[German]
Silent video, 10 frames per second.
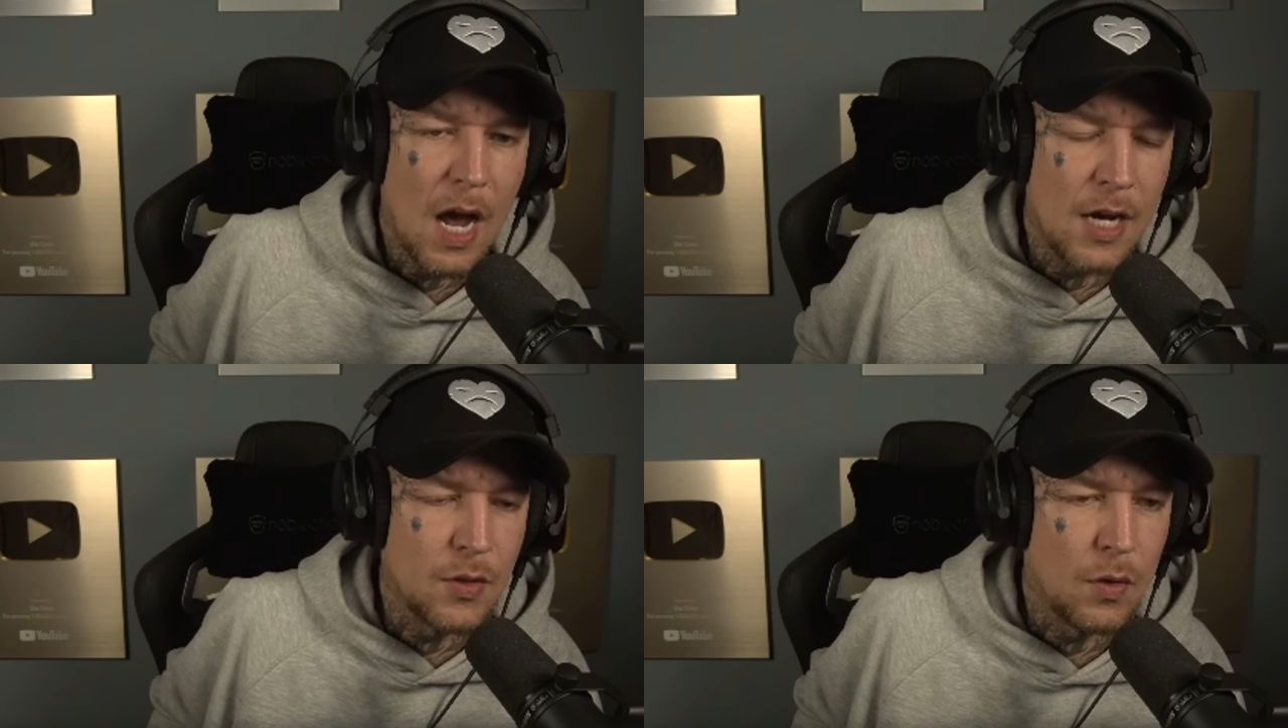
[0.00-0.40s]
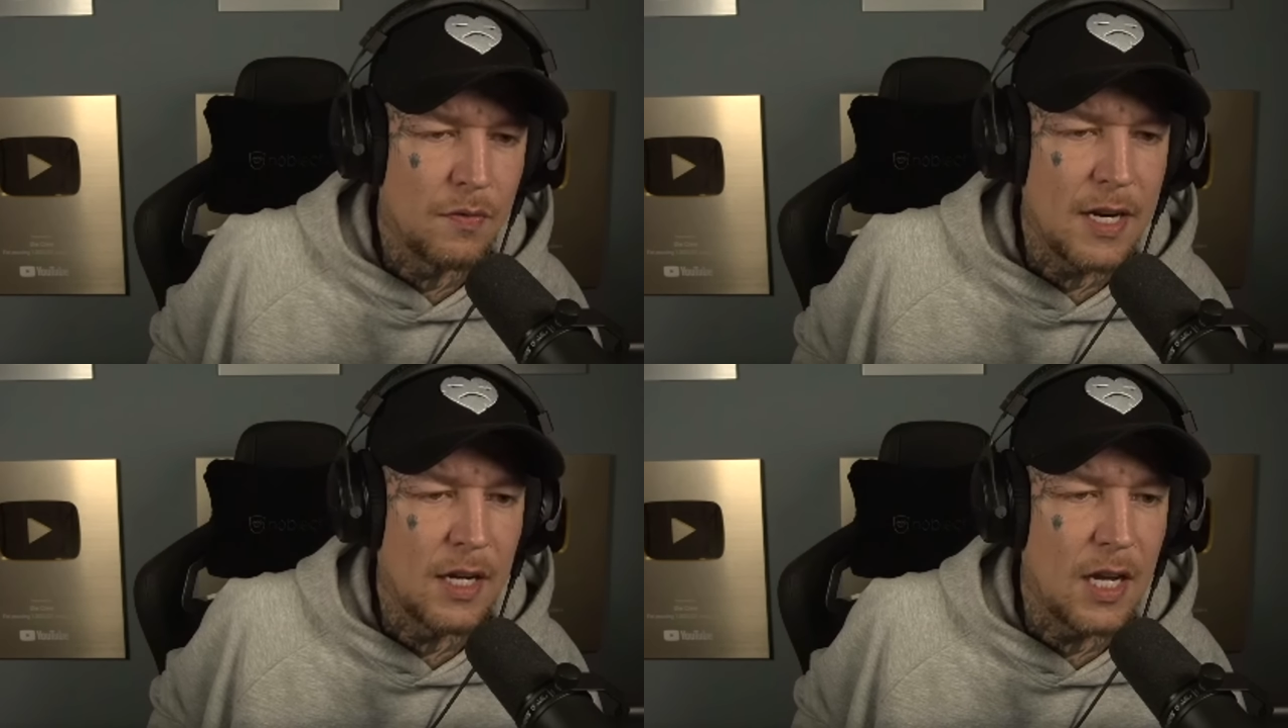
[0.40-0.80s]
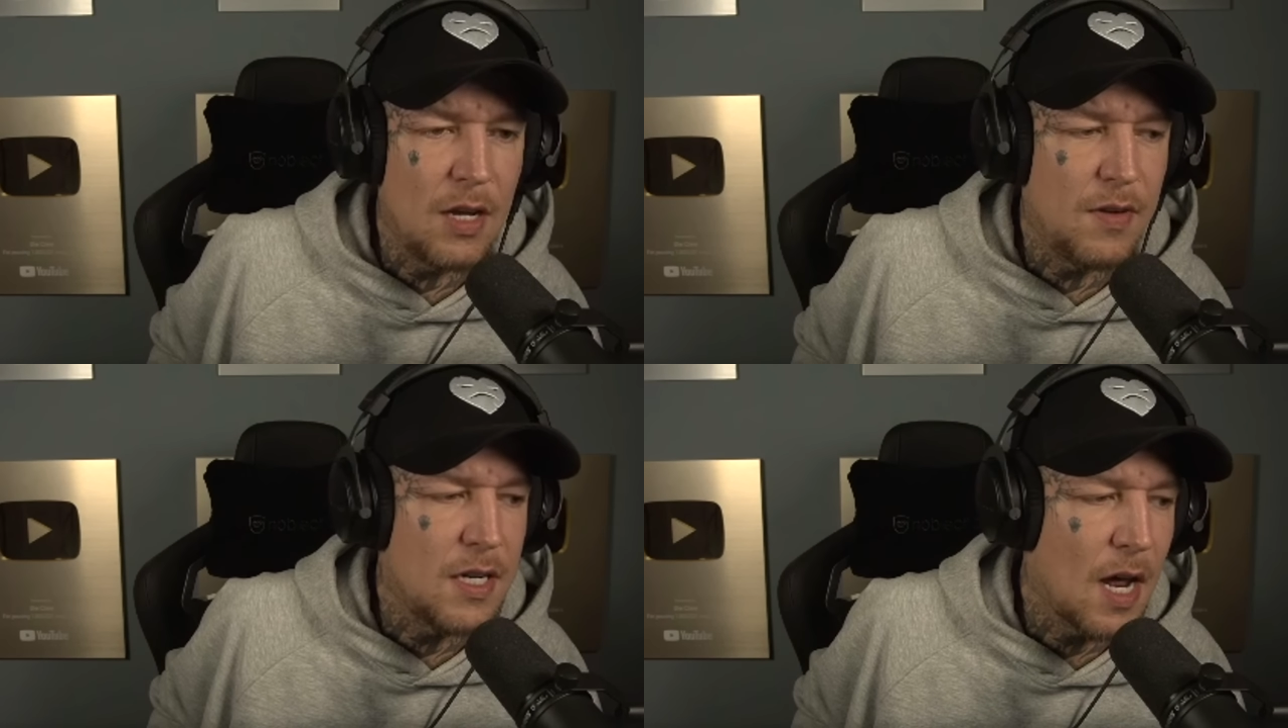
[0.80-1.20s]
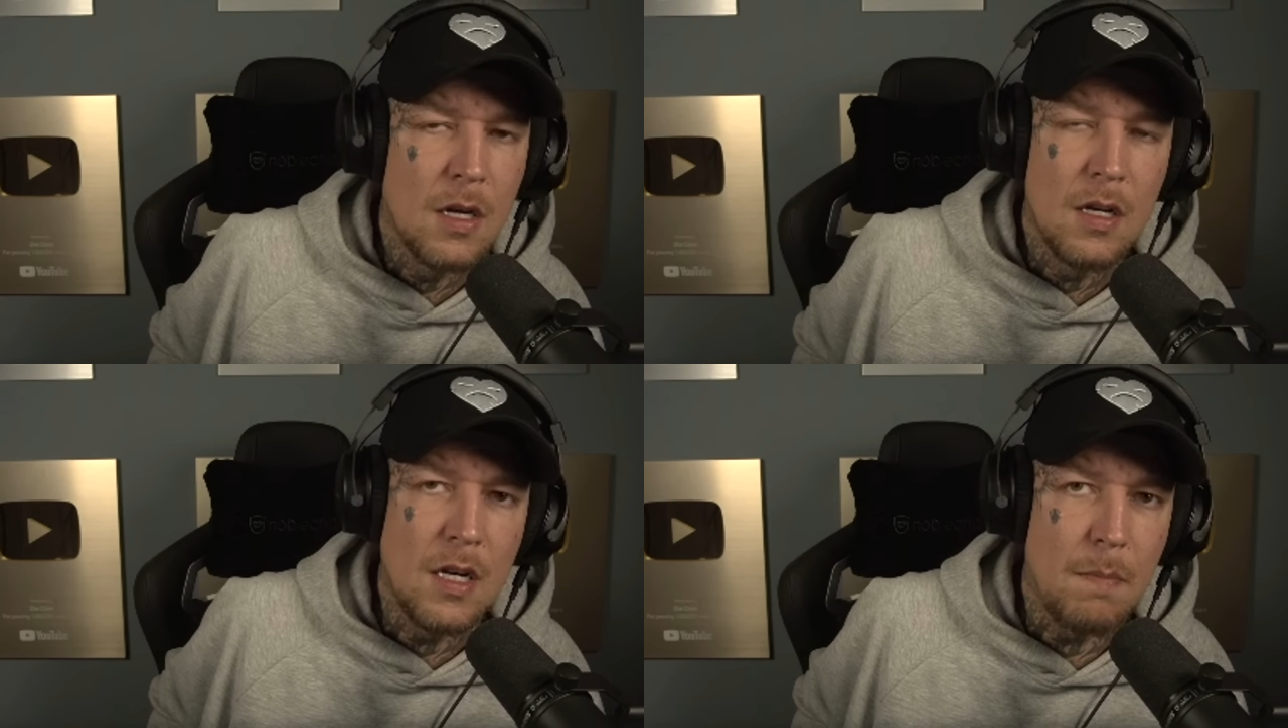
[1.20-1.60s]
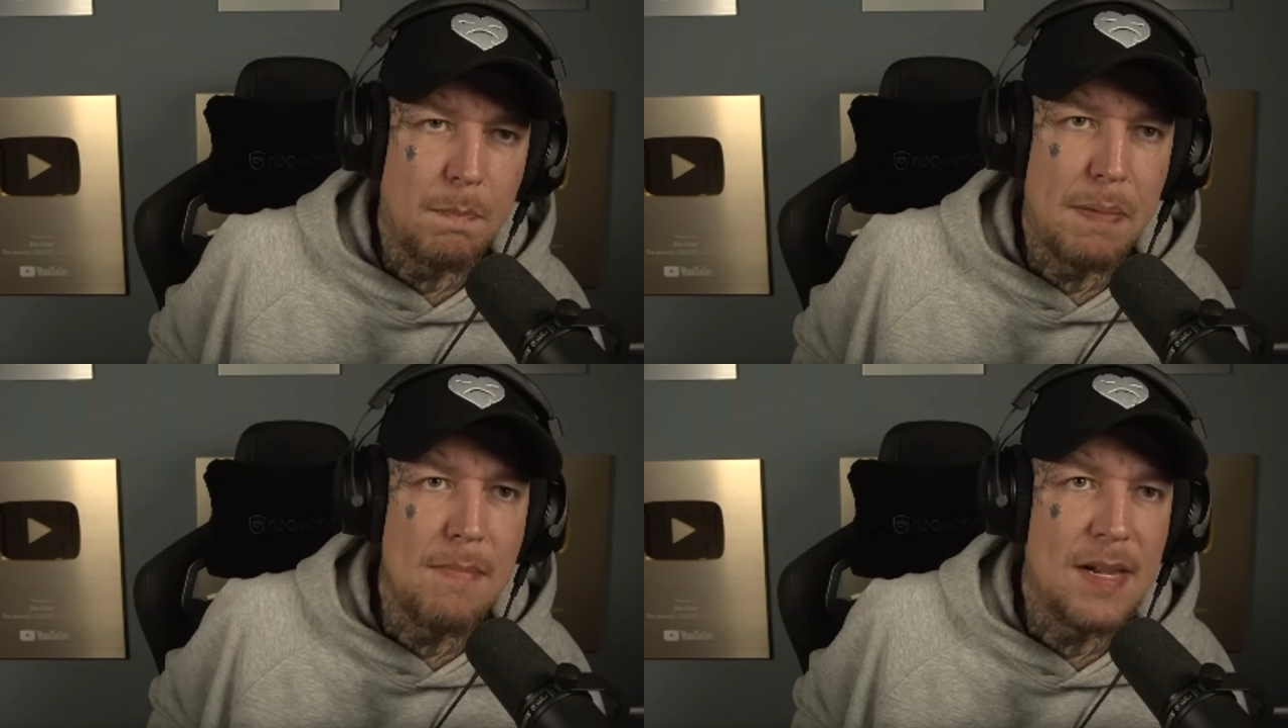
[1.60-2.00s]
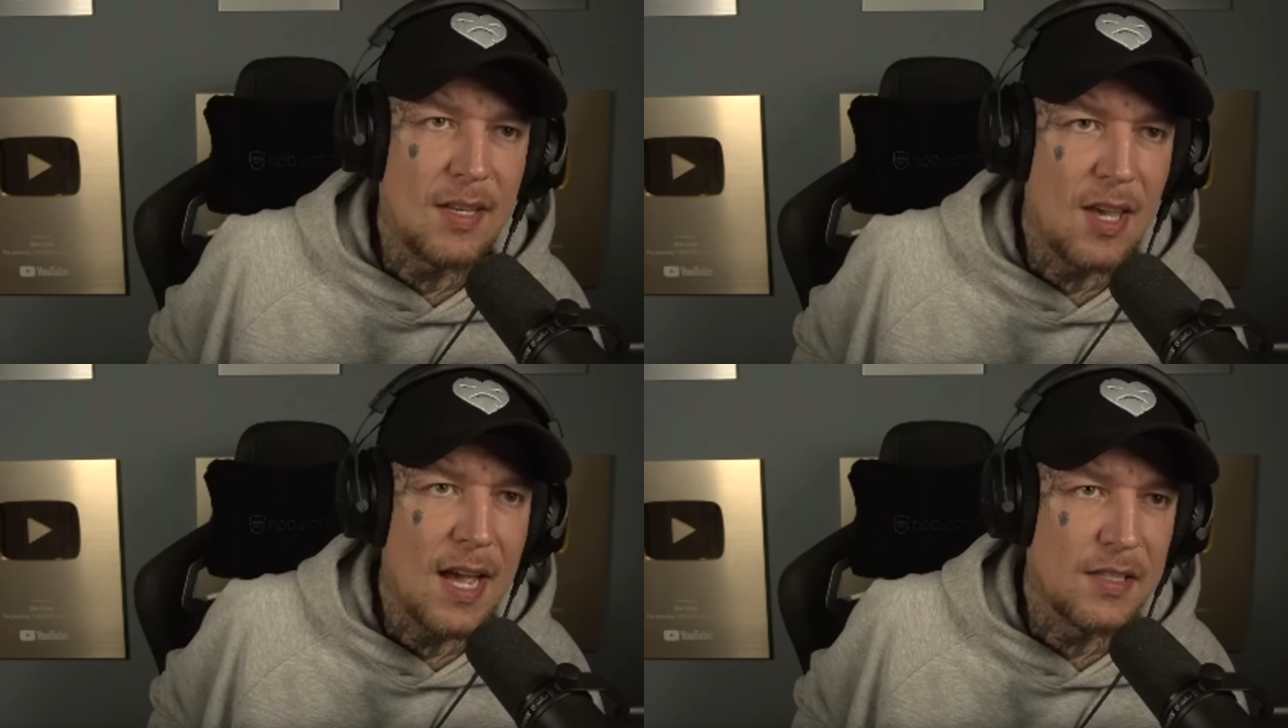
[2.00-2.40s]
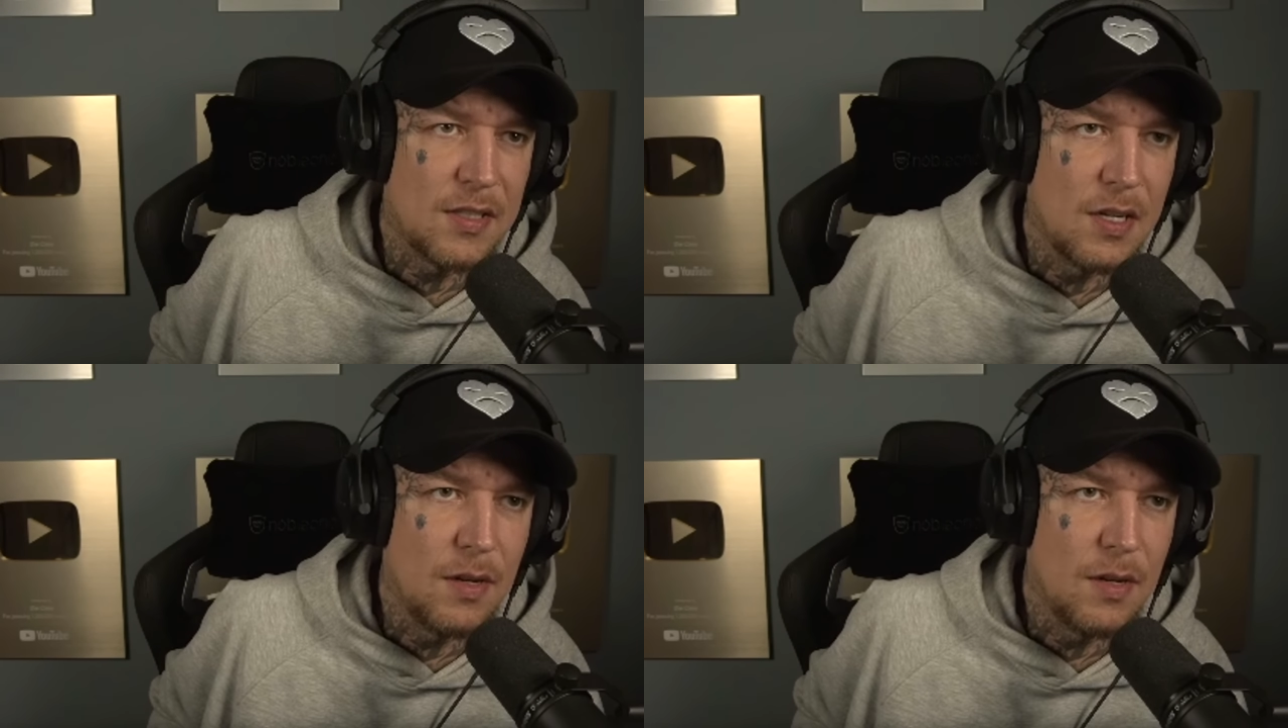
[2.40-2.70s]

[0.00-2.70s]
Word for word: Also, wenn Revi dann eine Pimmelkerze